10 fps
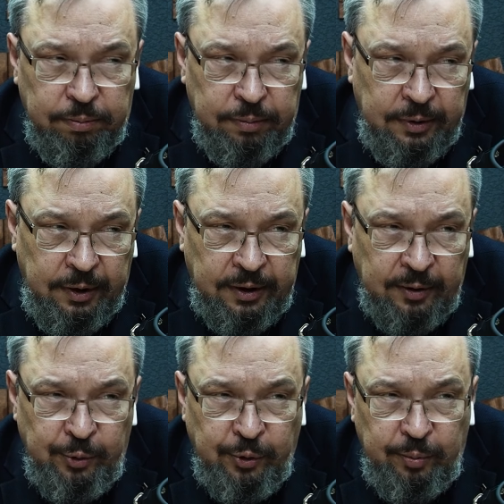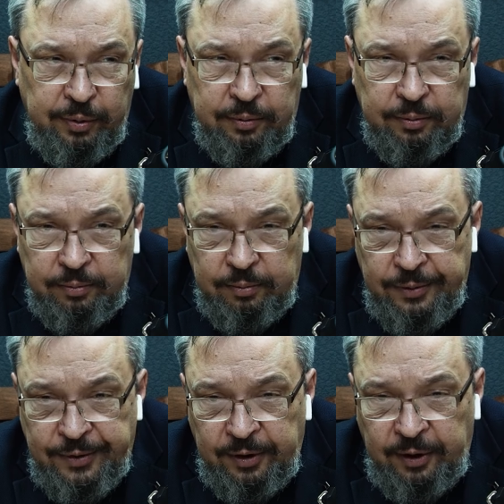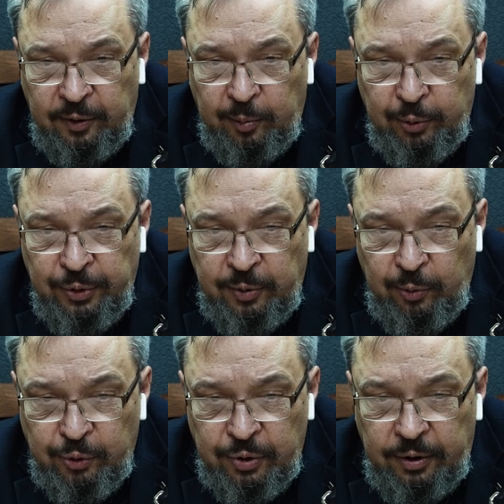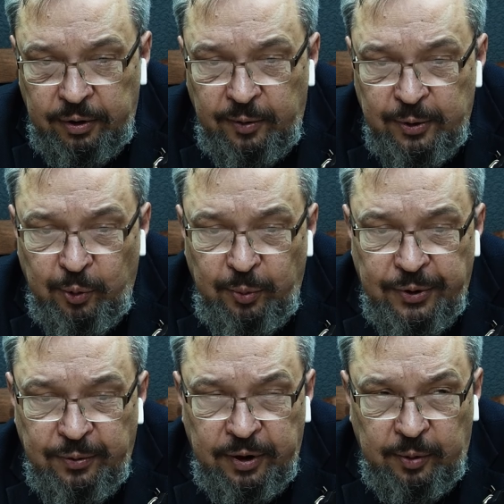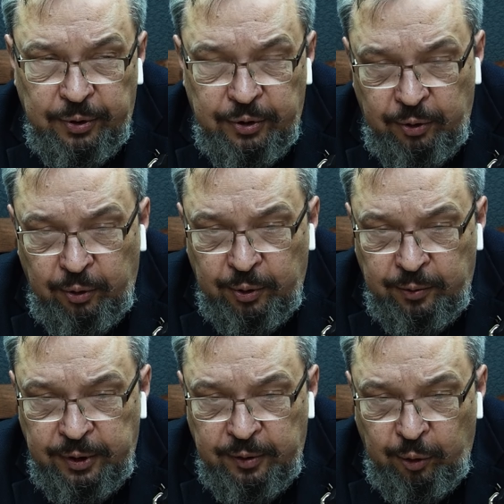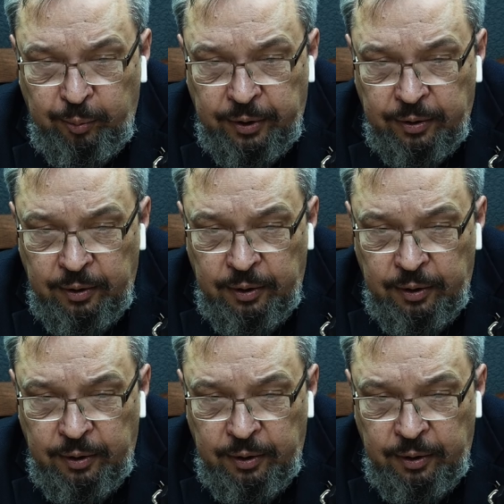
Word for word: для того, чтобы задать вопрос, не можешь ли ты вразумить своих подчиненных в Европе,